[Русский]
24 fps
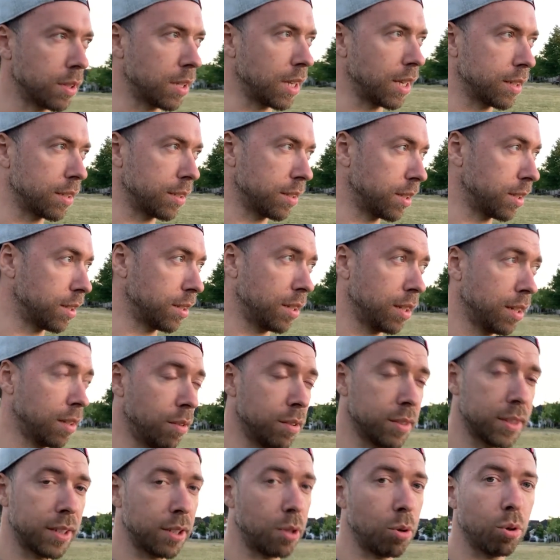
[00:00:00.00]
Как, как
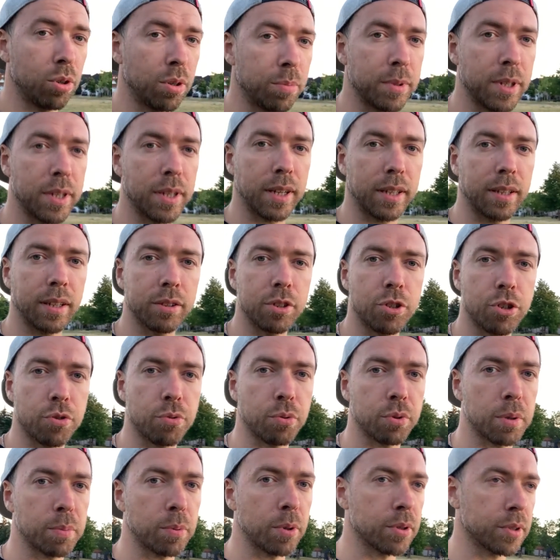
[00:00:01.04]
за три года мне канал
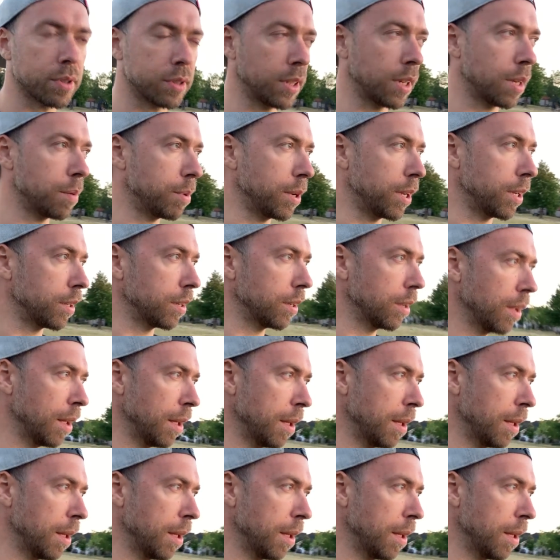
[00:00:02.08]
ничего не принес, ни копейки.